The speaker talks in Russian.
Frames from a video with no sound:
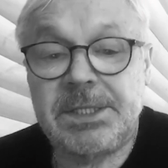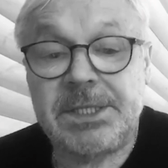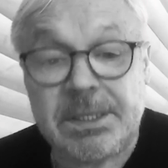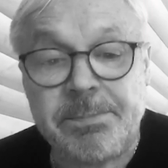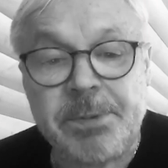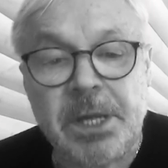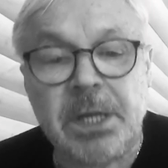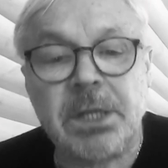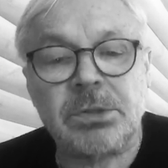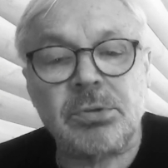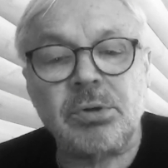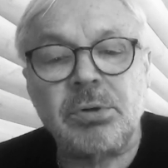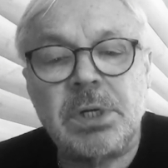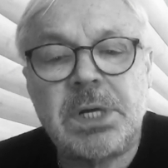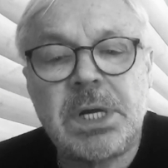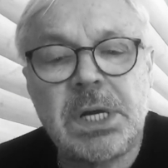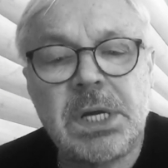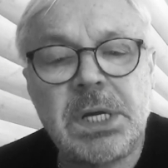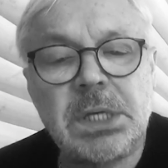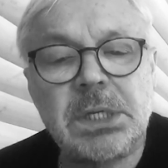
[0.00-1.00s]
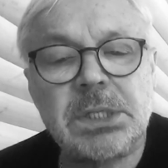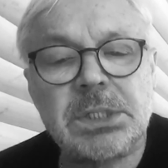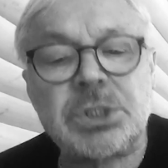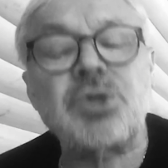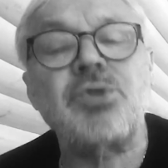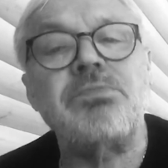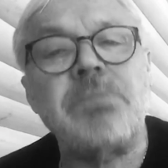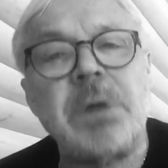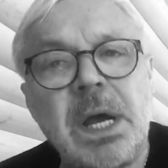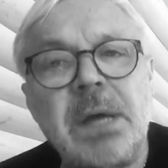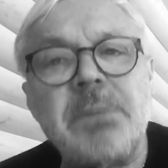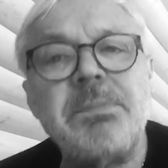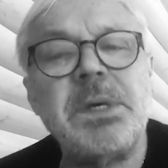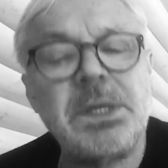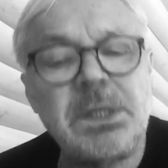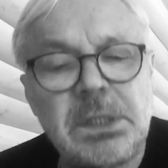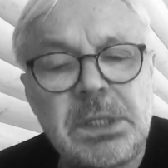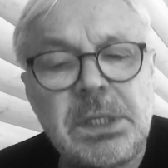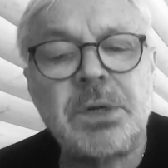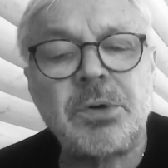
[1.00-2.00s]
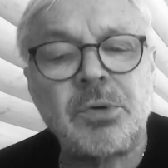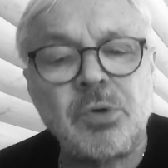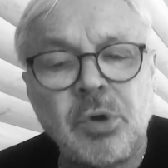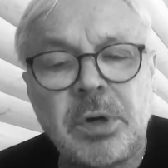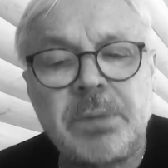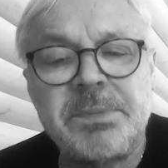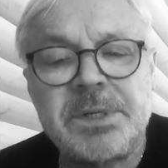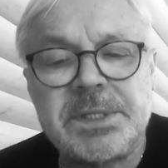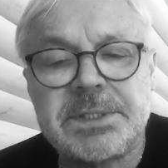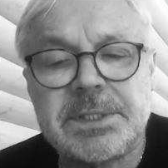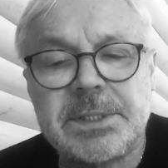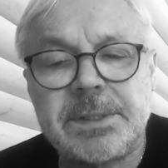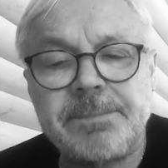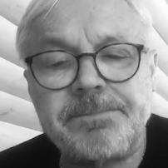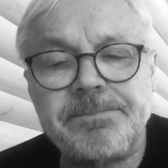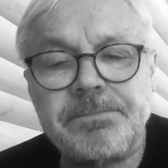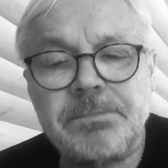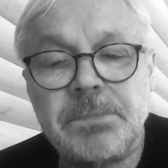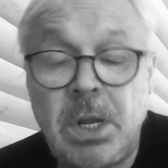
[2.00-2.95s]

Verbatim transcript: Теперь только зубами и кормится.